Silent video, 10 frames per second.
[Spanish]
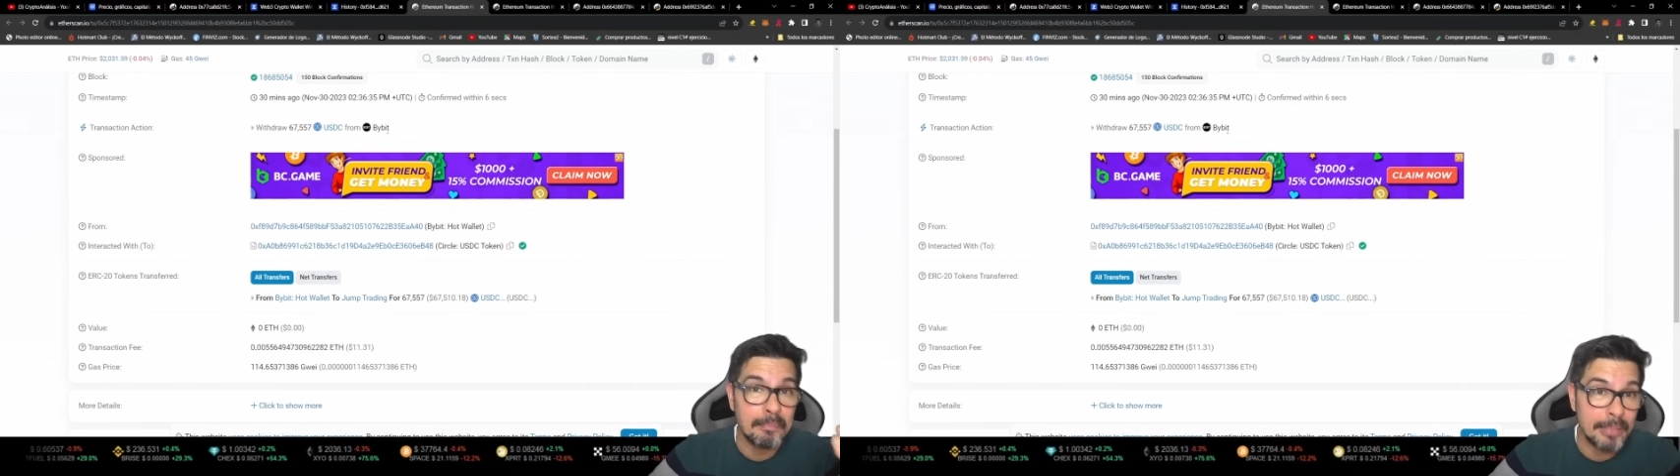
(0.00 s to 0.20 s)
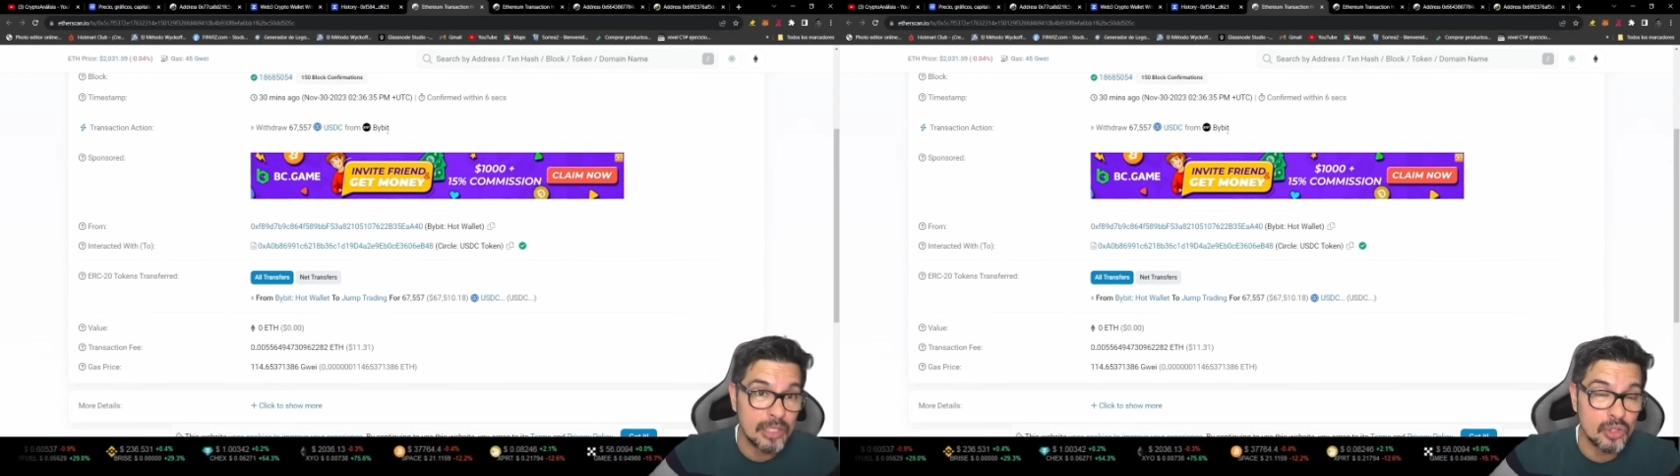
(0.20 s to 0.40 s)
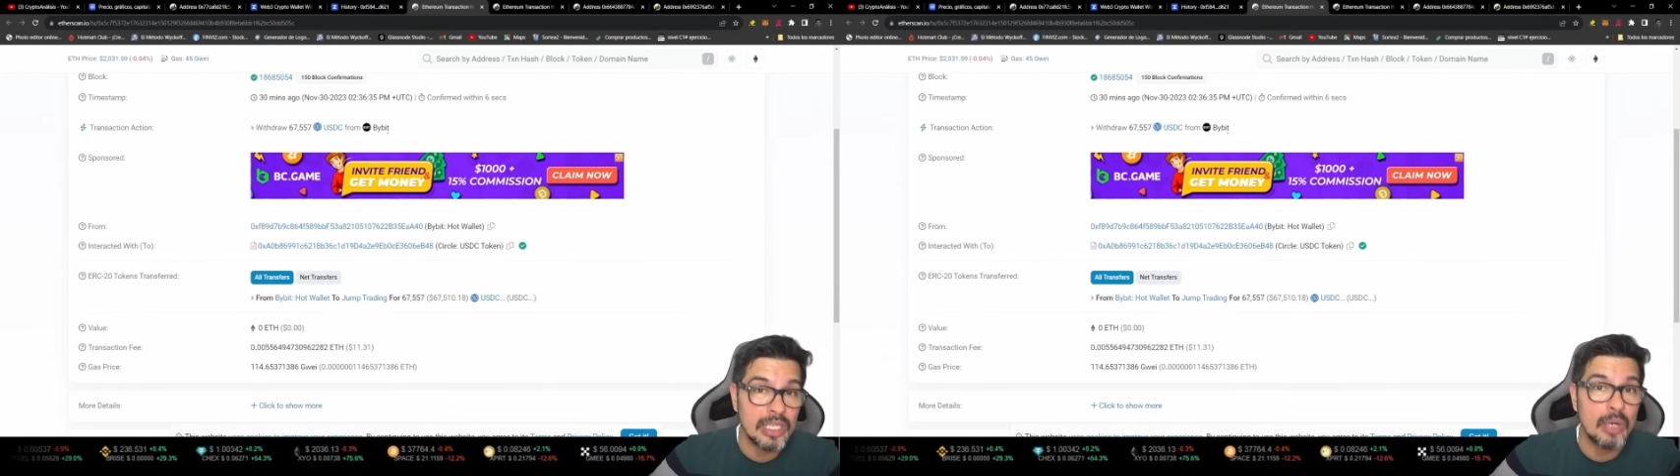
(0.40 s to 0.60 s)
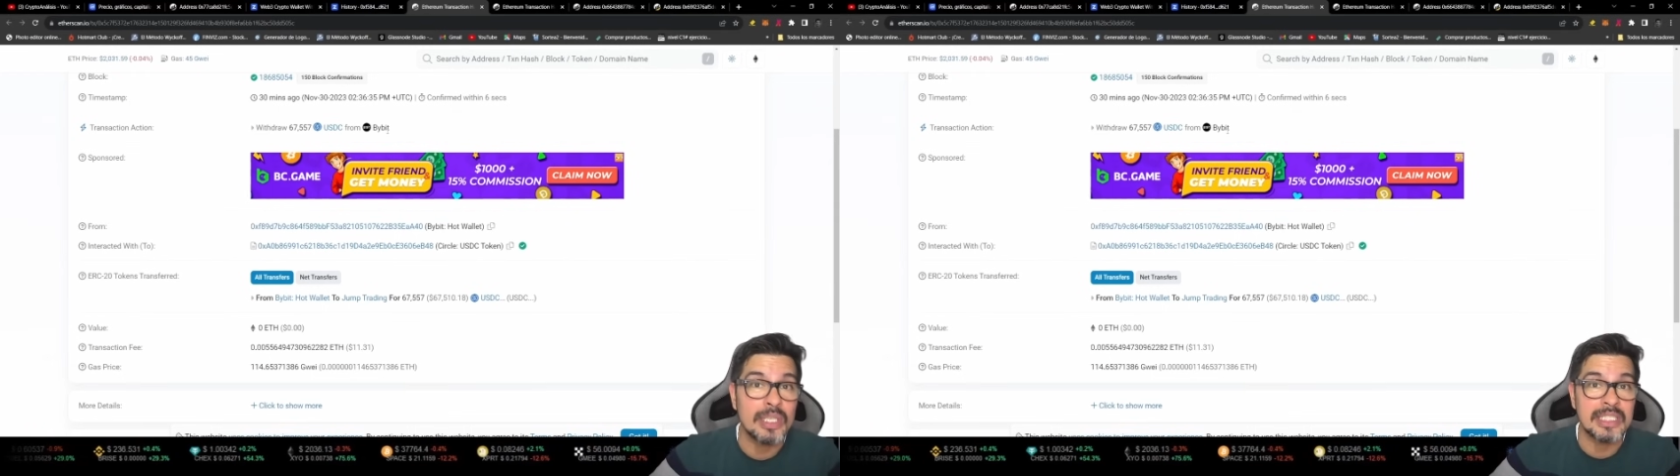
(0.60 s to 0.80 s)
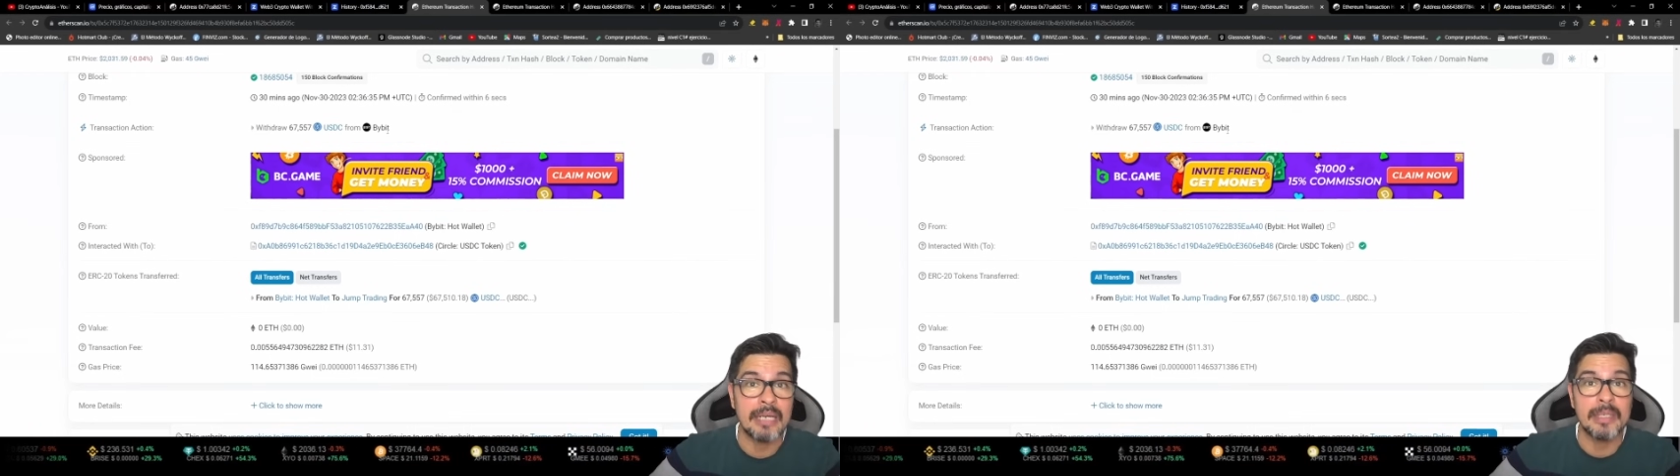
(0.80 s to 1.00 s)
persona o
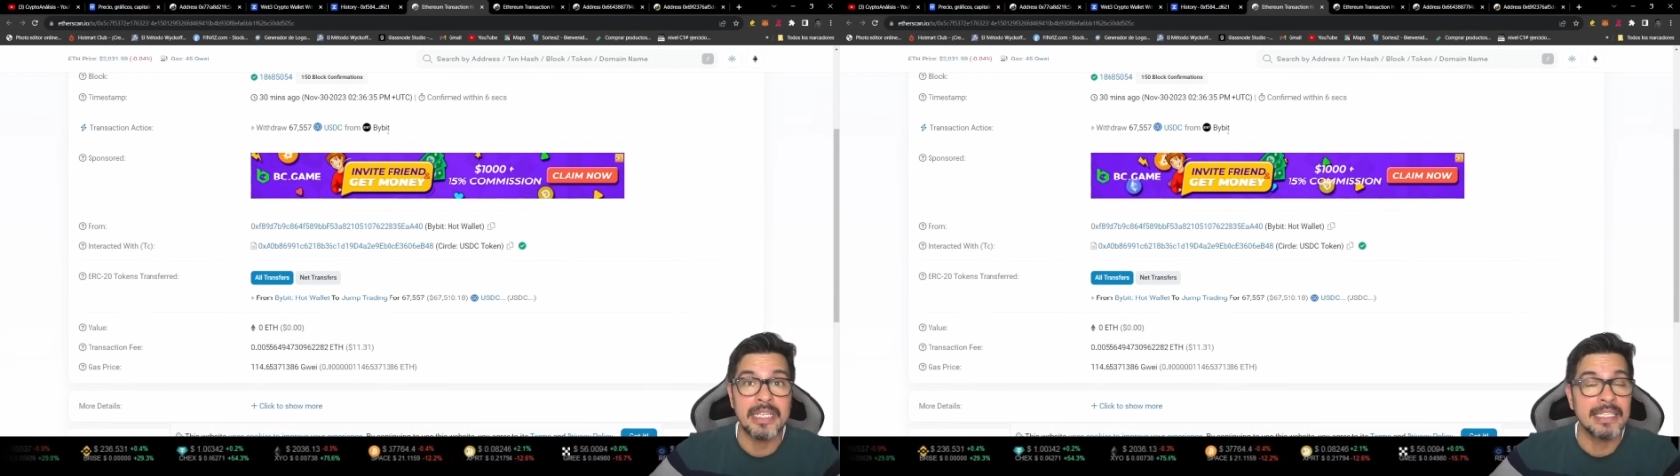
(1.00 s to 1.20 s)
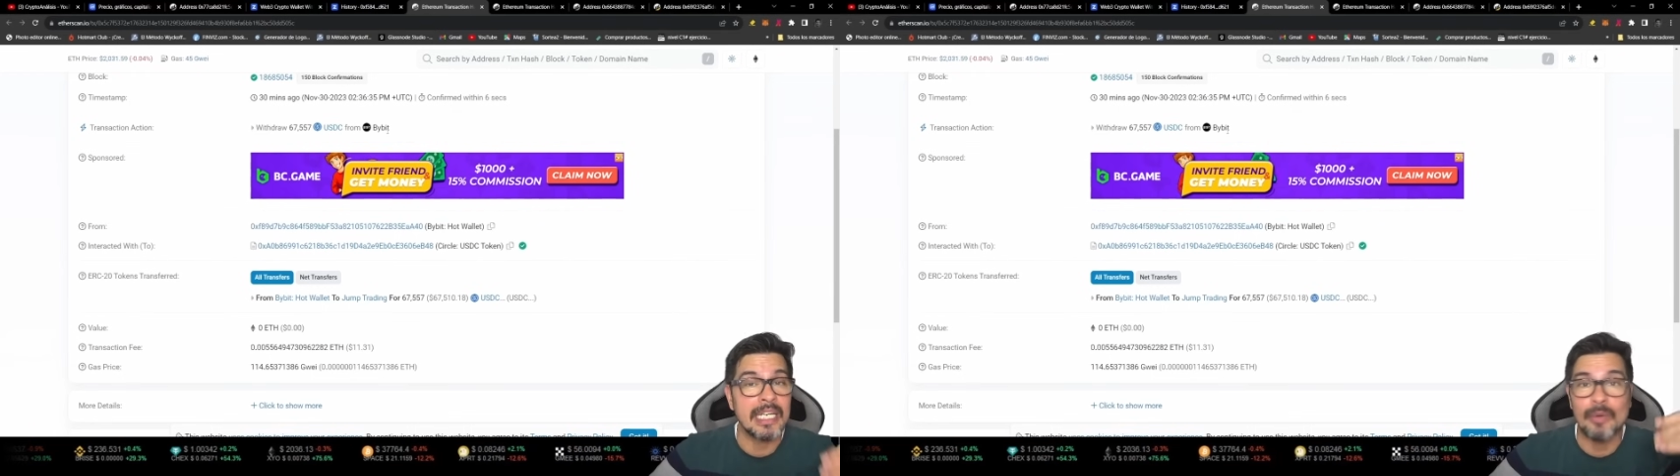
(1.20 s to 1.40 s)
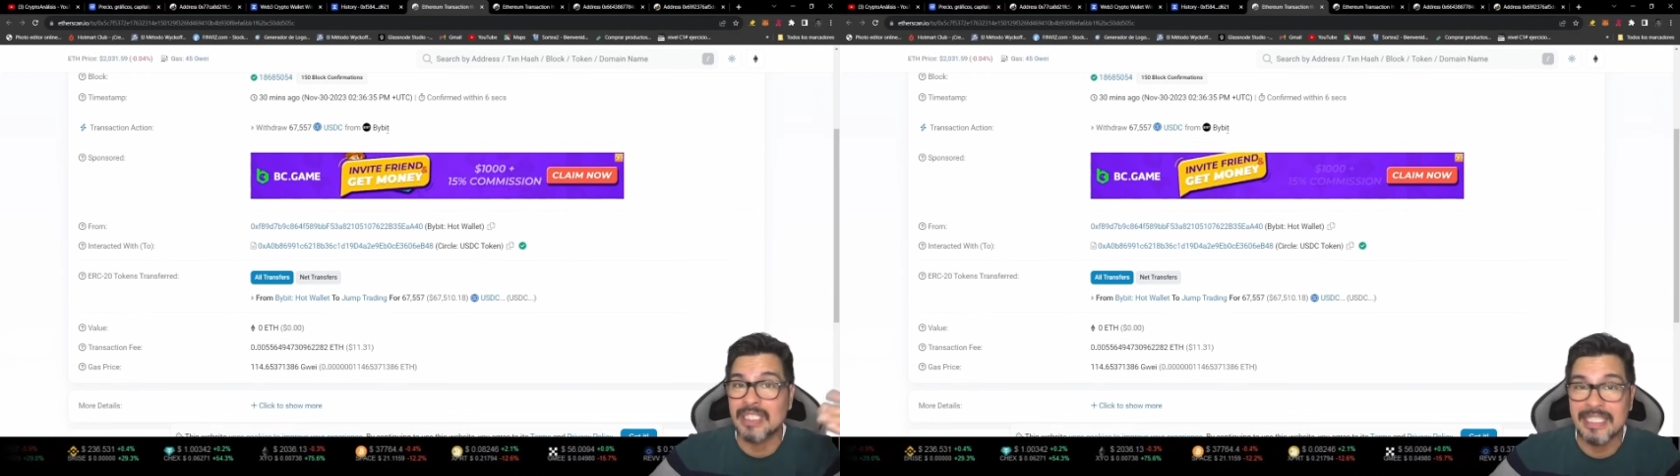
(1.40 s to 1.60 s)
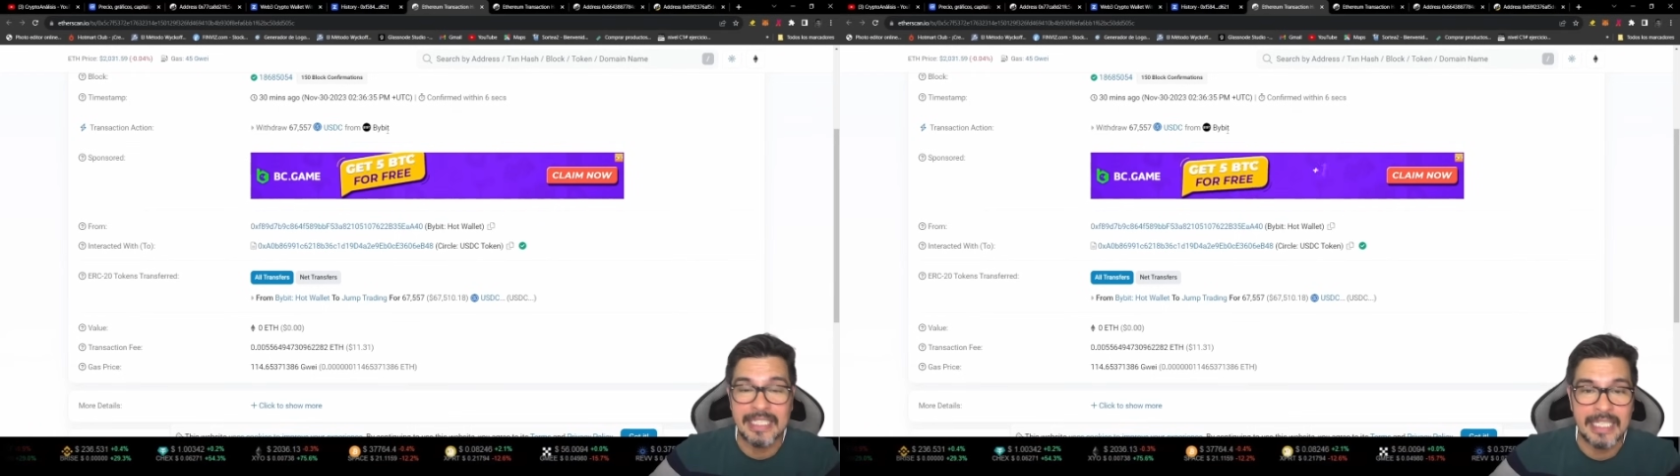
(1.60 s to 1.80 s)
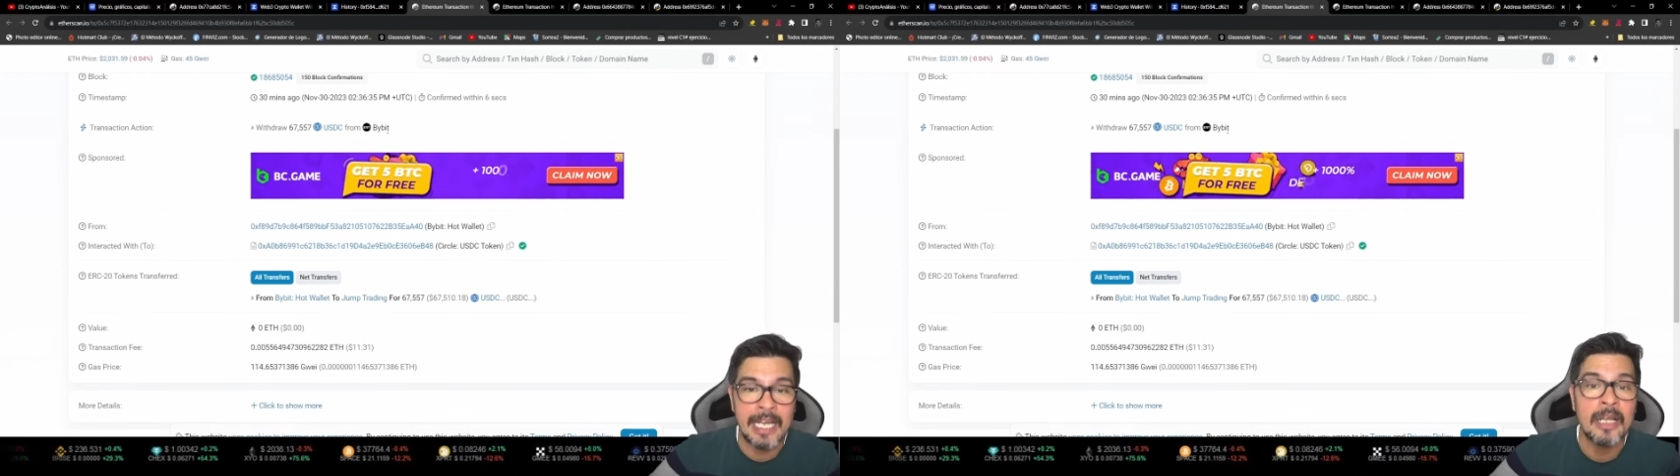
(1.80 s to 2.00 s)
esta billetera o esta
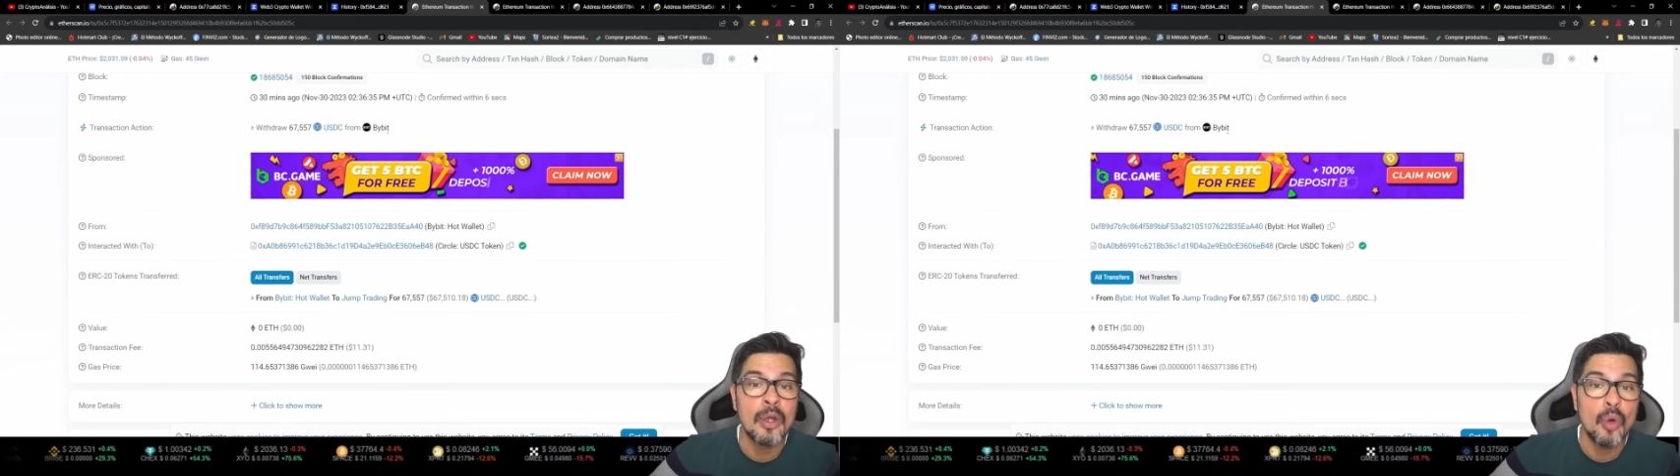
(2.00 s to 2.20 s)
entidad